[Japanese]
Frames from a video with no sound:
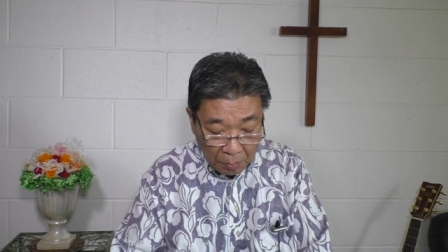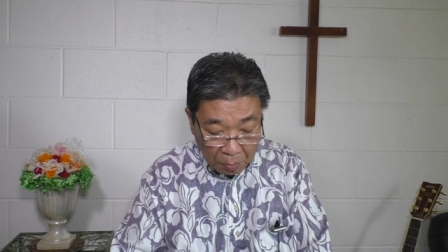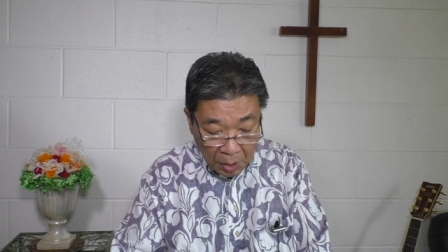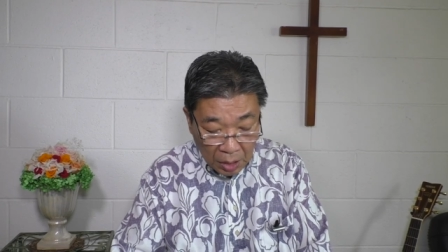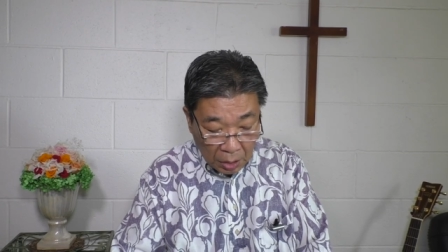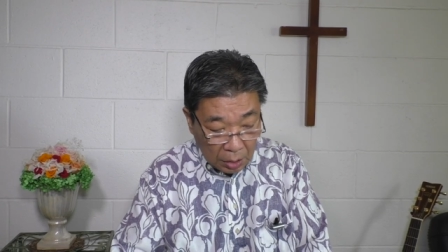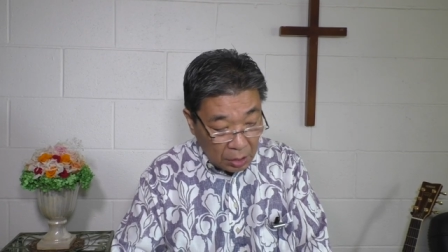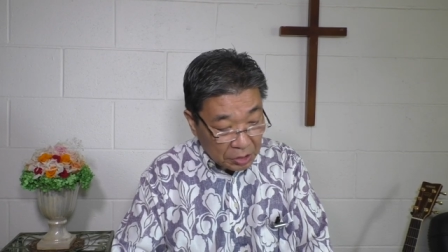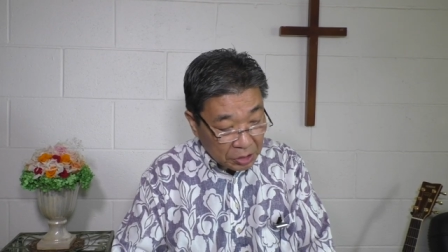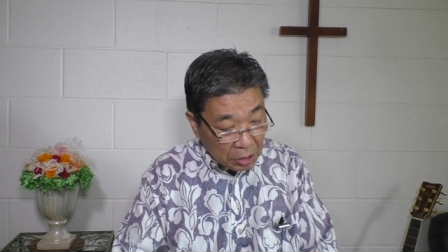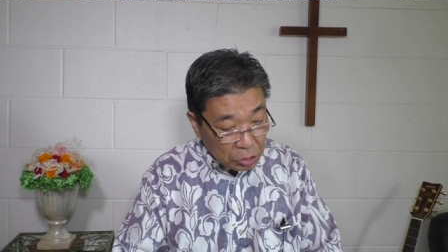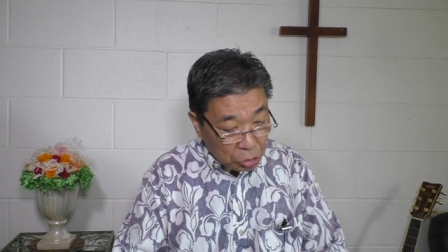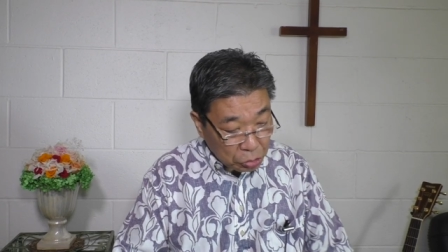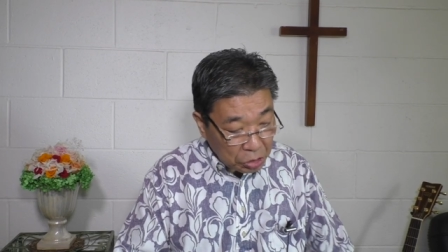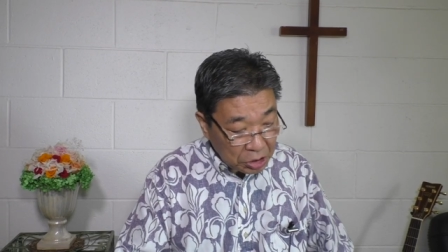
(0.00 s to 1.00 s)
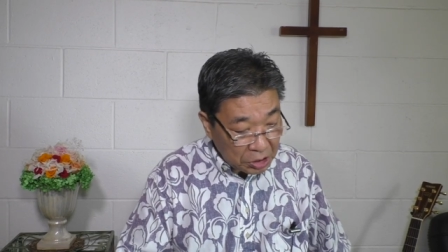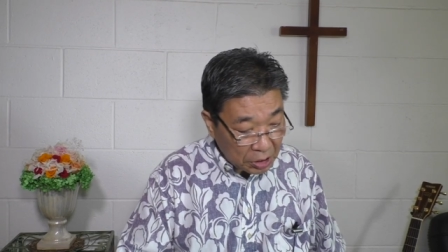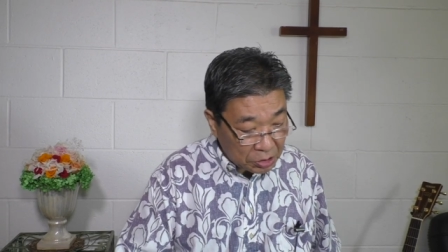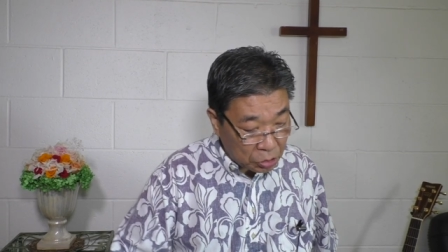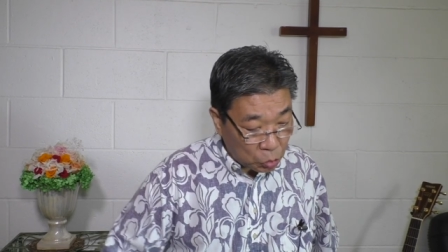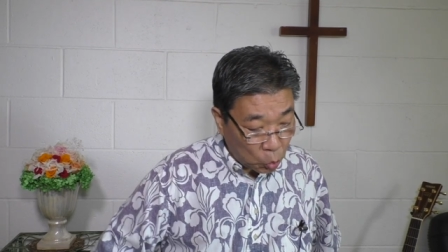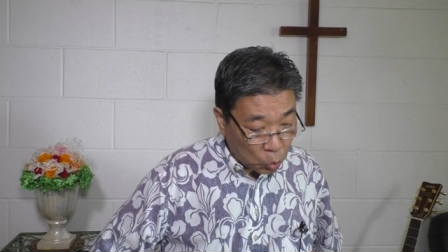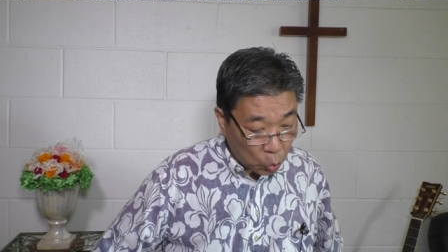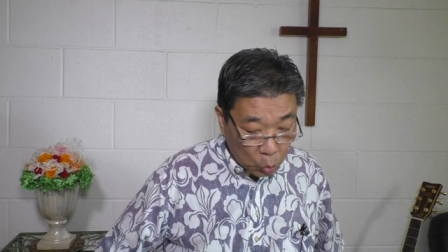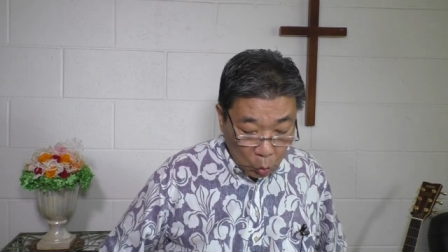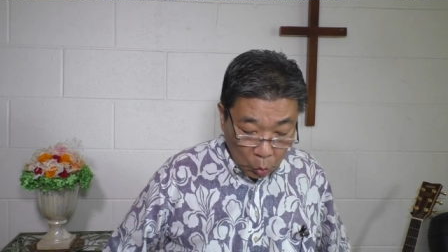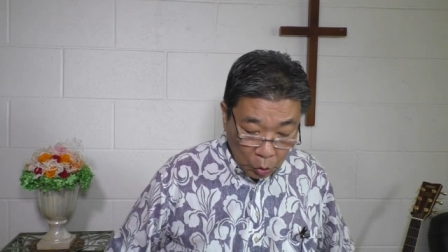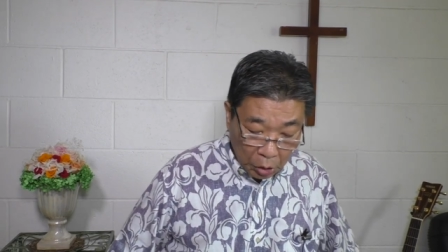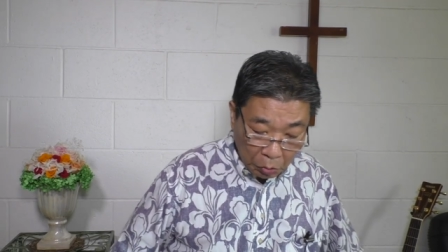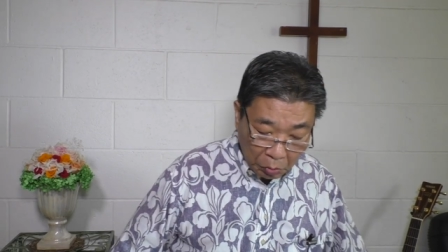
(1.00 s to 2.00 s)
まあ、32節のとこ
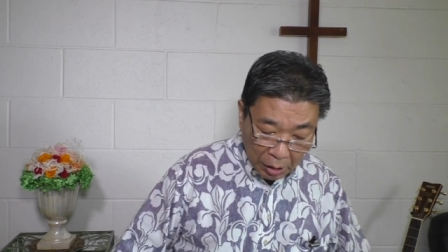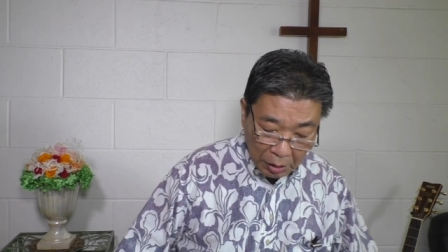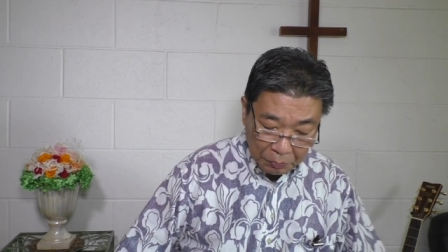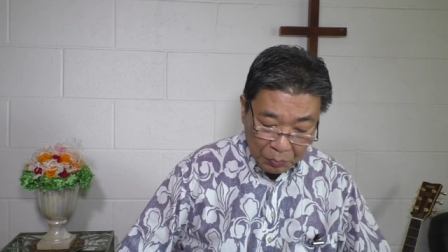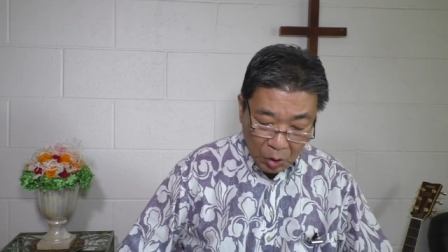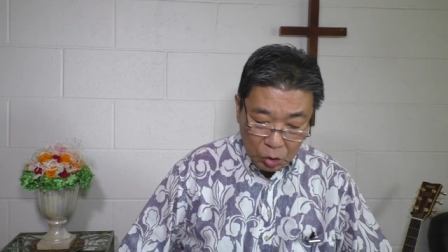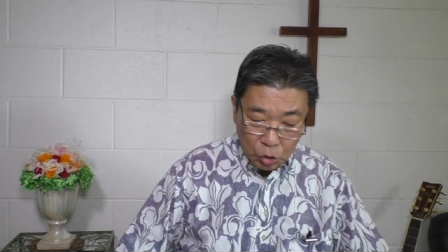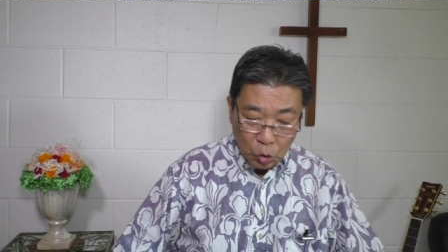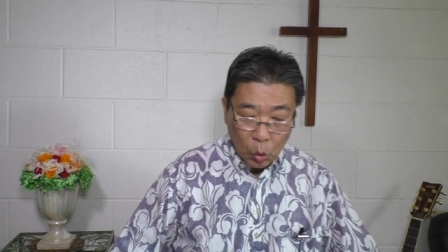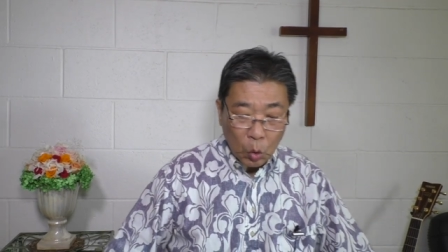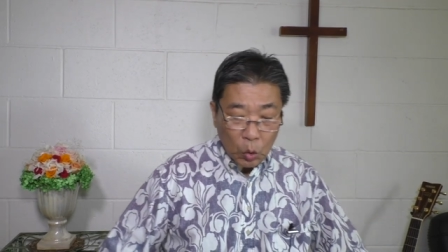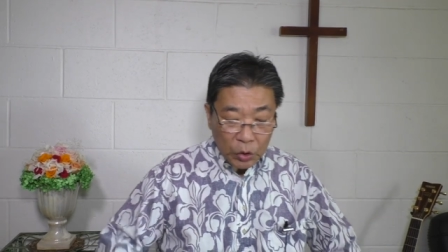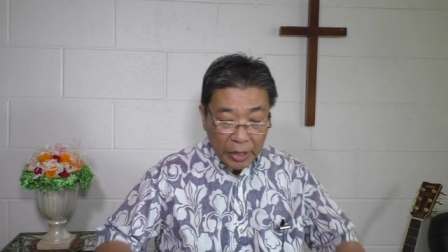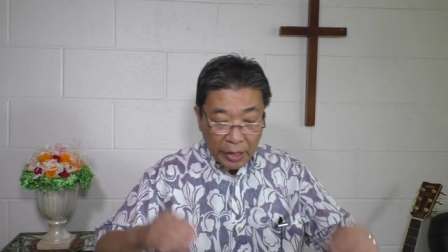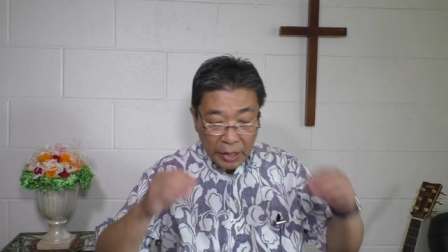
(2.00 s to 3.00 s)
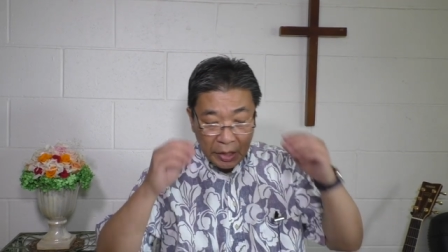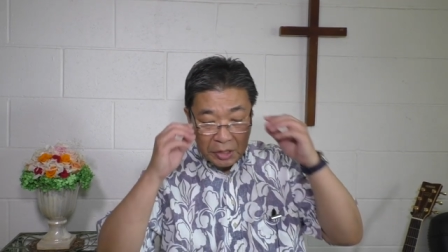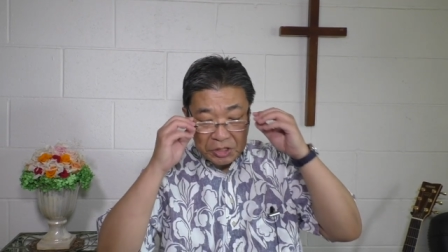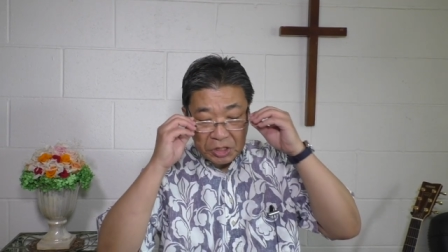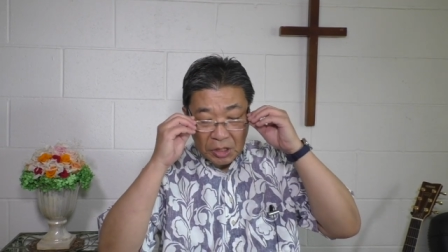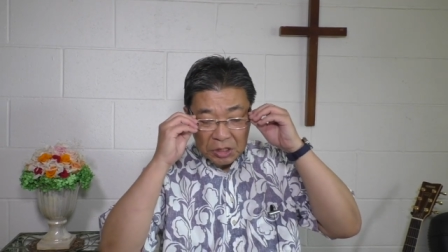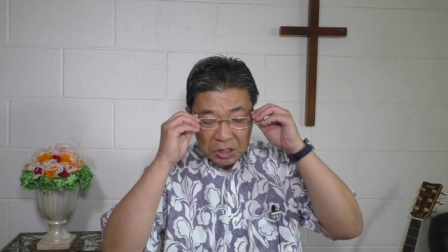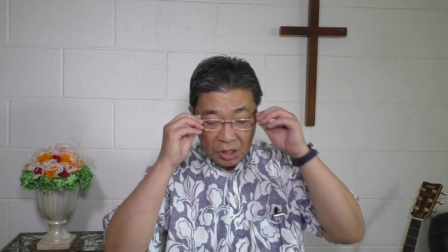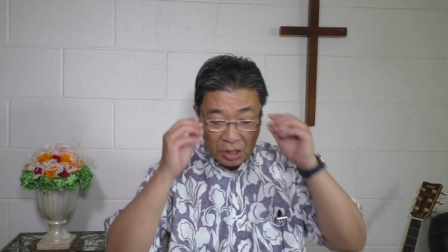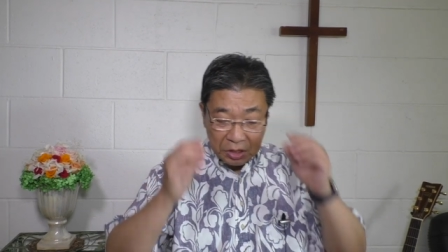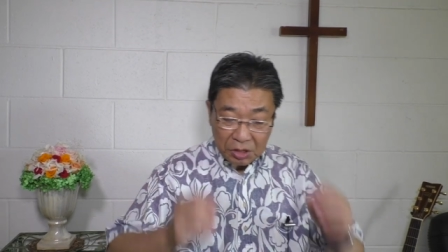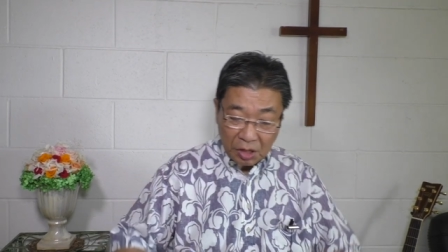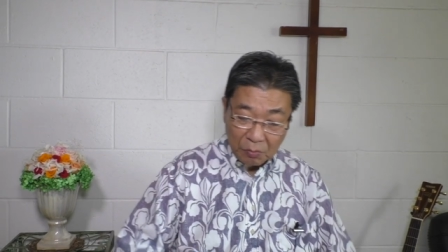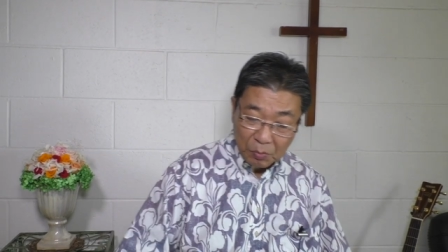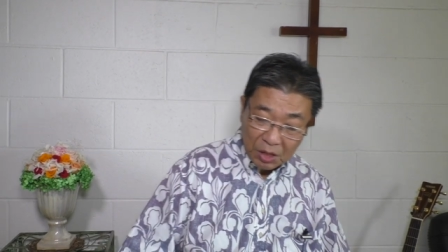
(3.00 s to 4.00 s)
ろではそこで兵士たちが
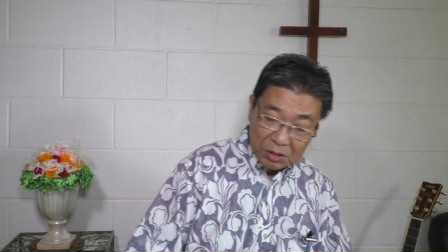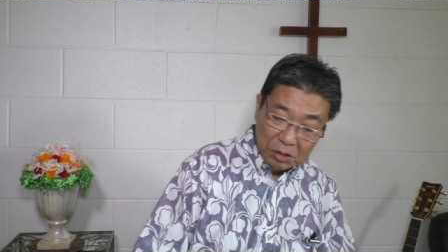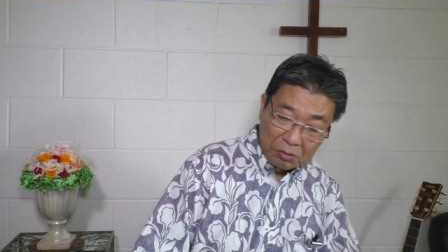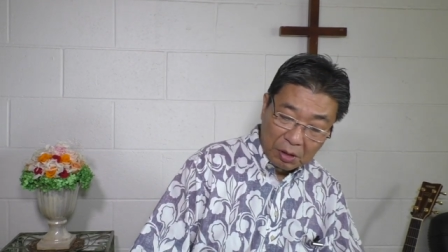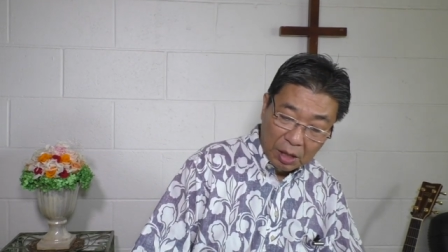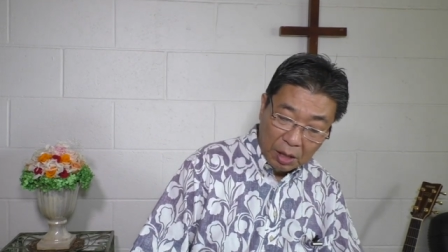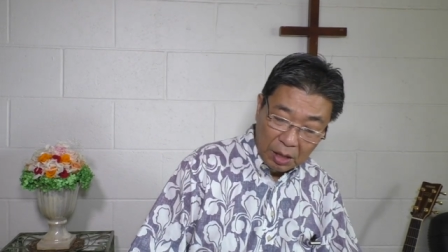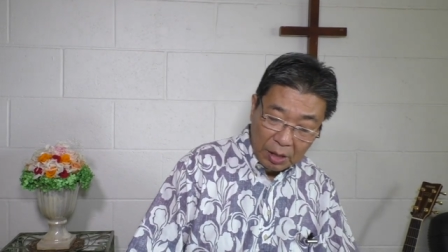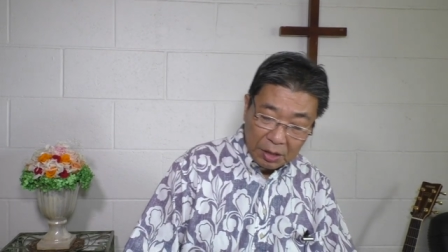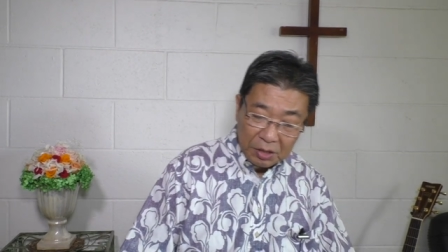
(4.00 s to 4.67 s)
来てまずは